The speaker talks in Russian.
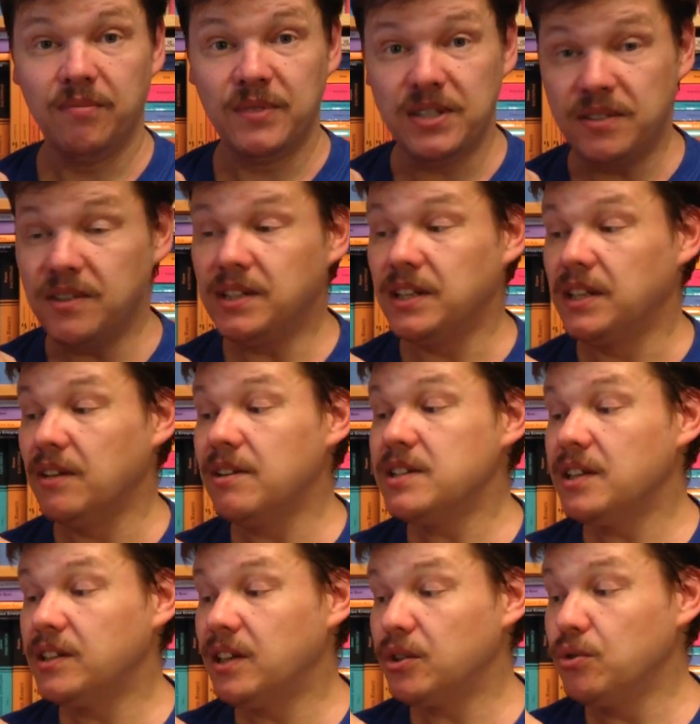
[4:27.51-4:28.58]
Действительно,
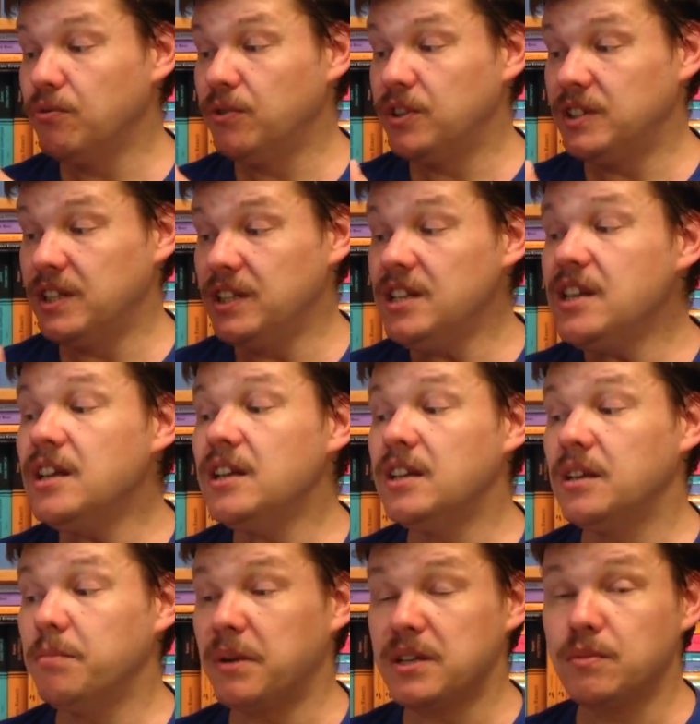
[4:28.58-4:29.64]
давайте отдохнем в их тени
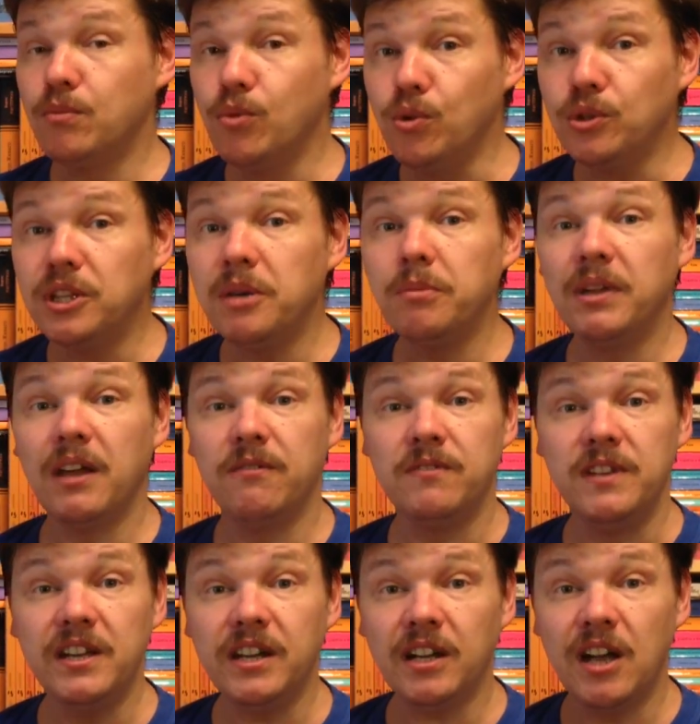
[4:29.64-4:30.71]
и посмотрим
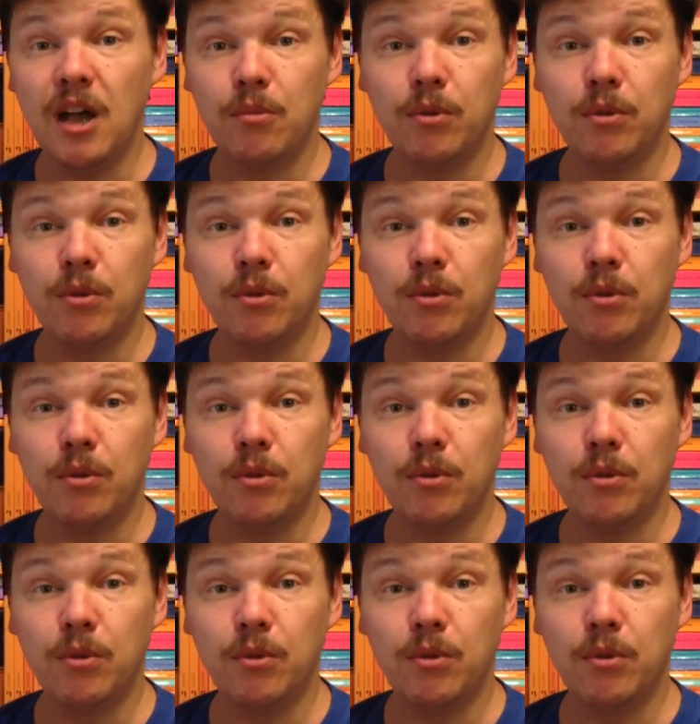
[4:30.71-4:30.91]
наверх.